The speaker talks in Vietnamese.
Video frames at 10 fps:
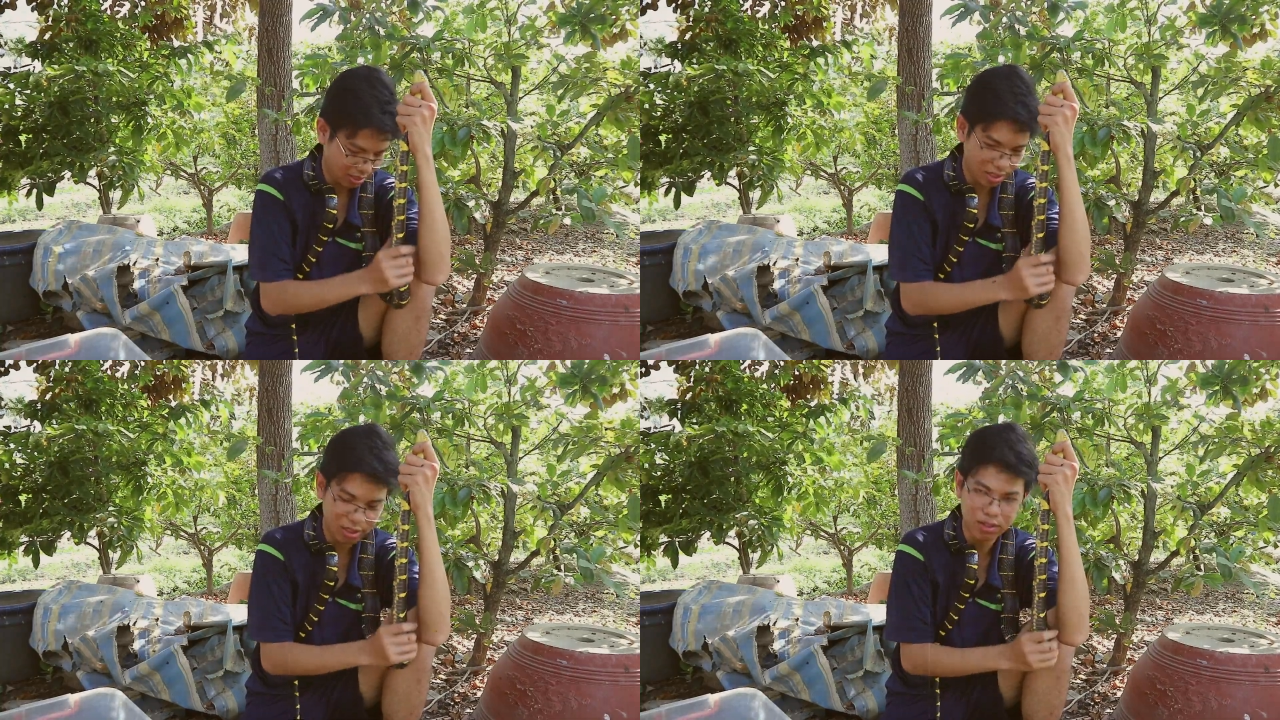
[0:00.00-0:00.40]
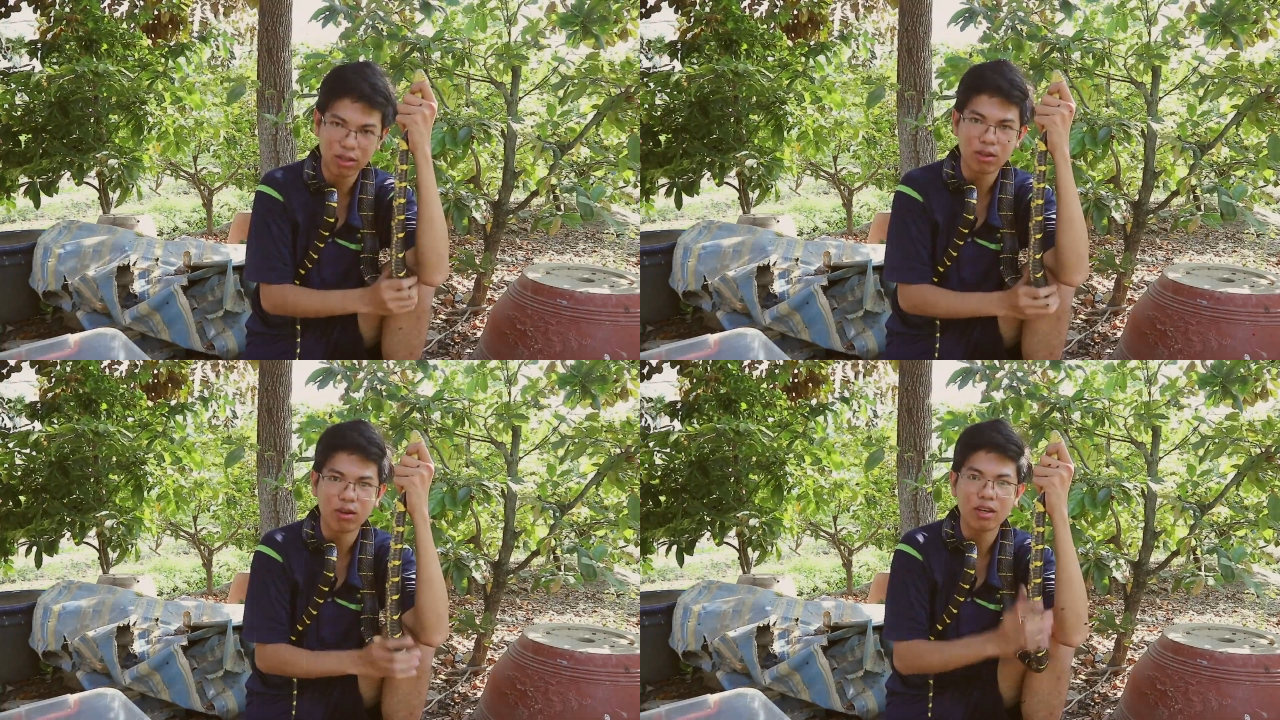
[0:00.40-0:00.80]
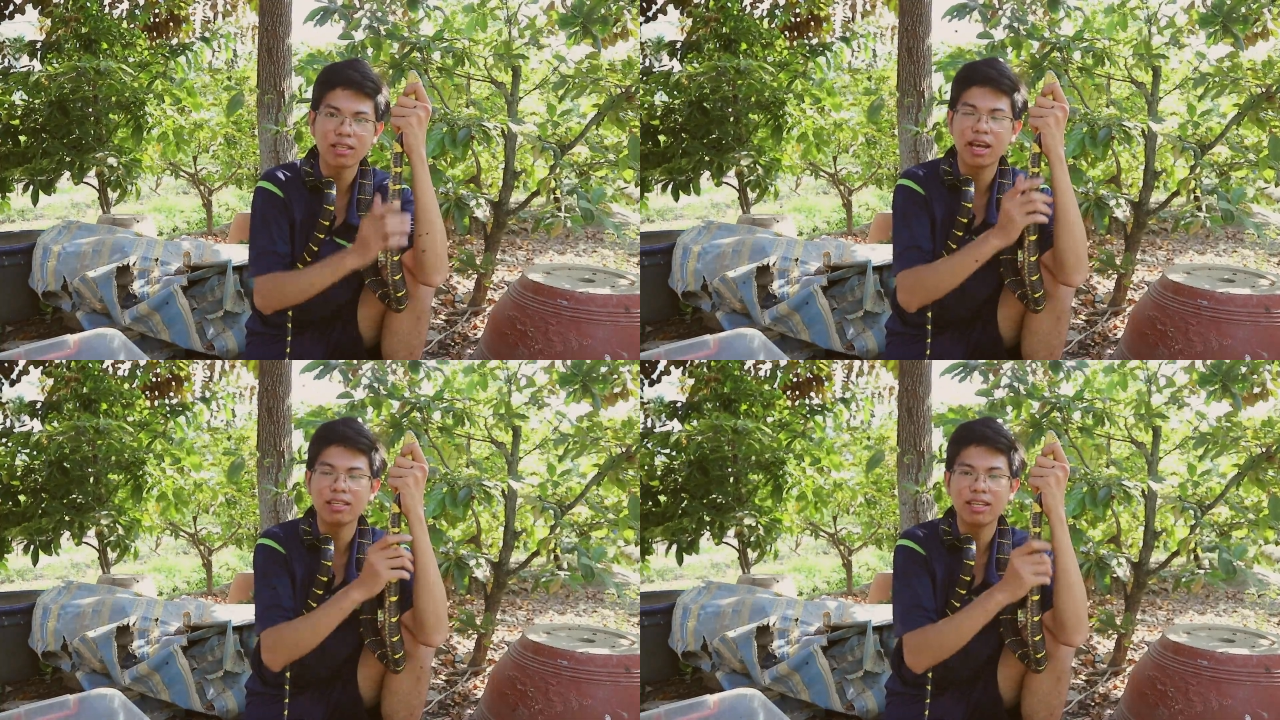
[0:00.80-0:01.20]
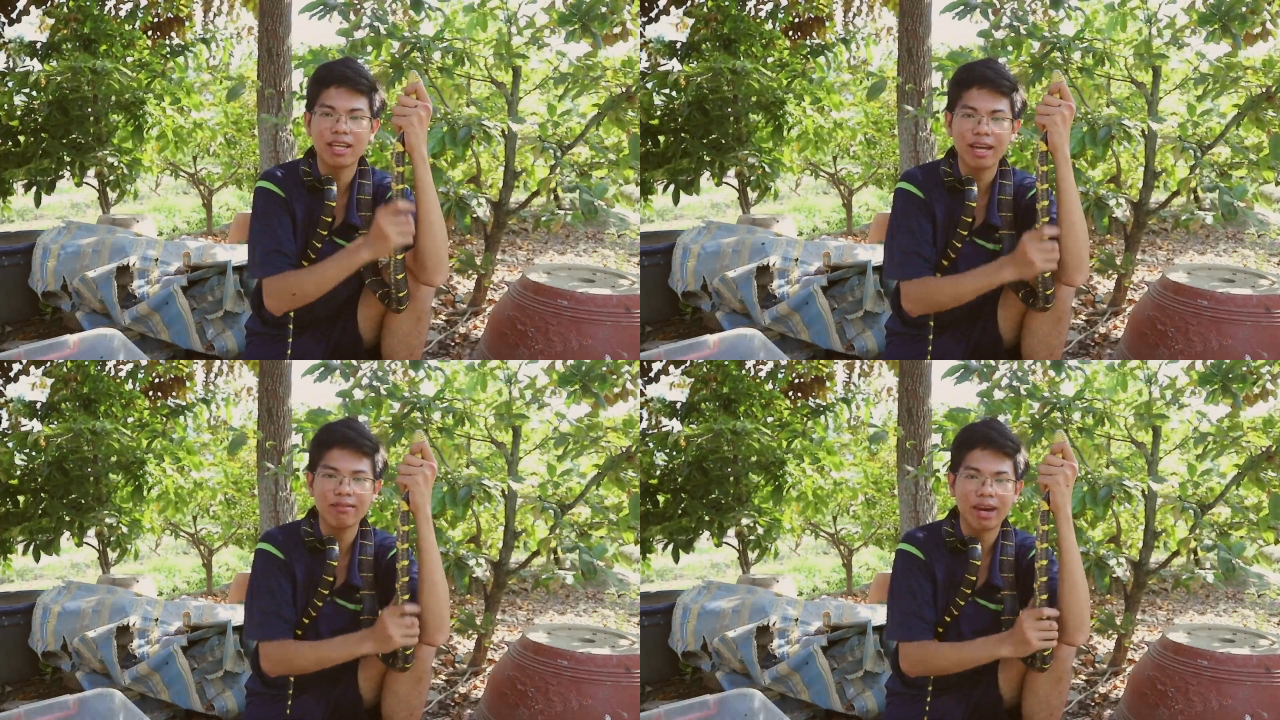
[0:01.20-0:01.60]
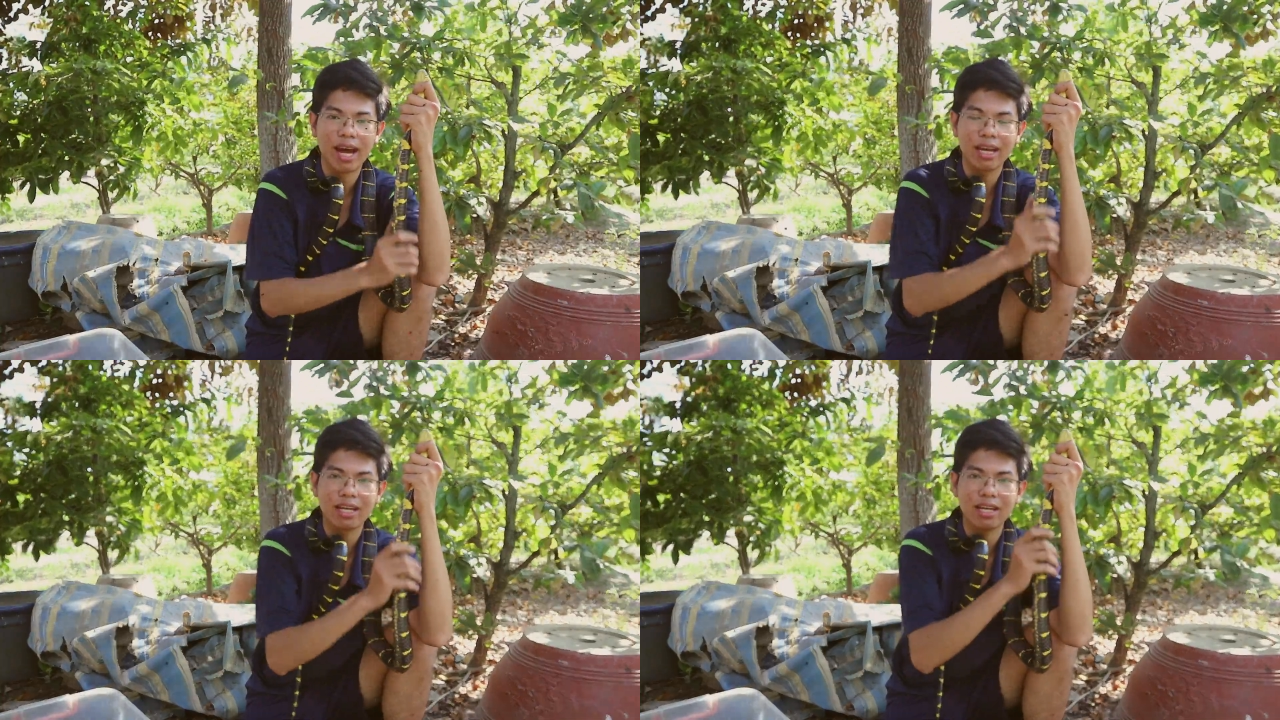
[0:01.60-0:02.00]
nên thường thường tụi nó sẽ ở trên cây và
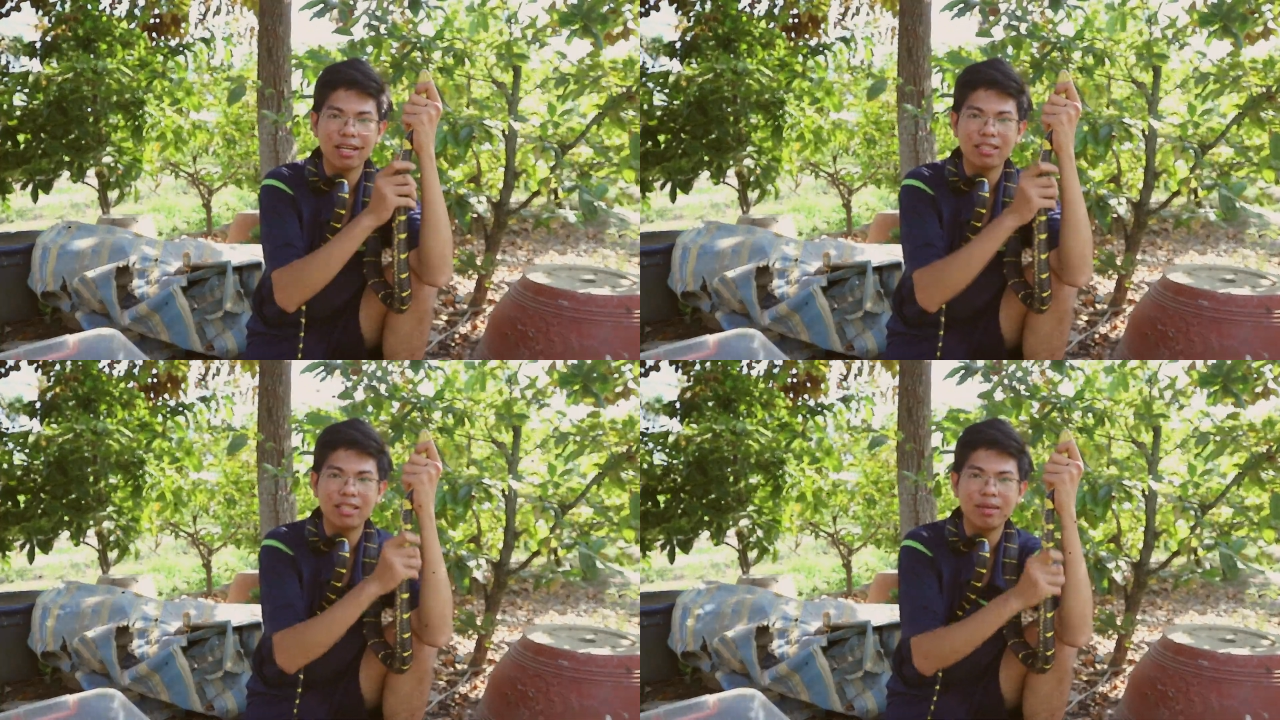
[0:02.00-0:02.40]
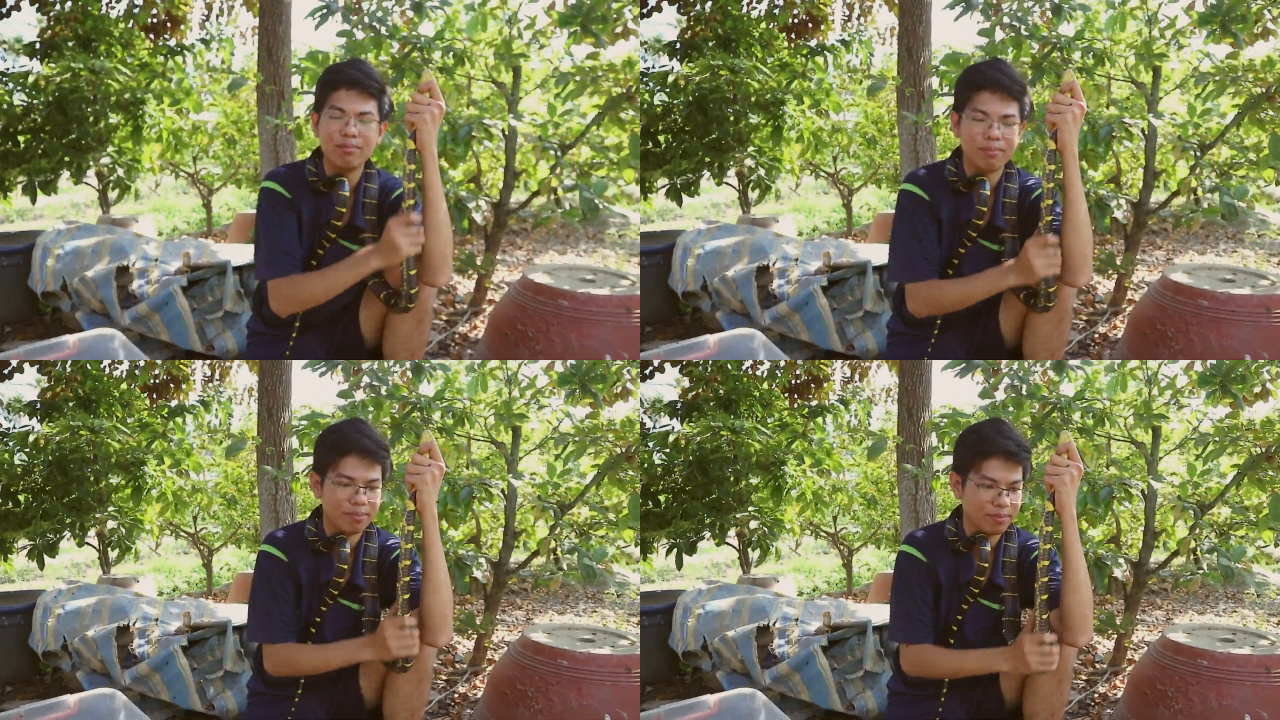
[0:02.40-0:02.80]
ăn uh, chim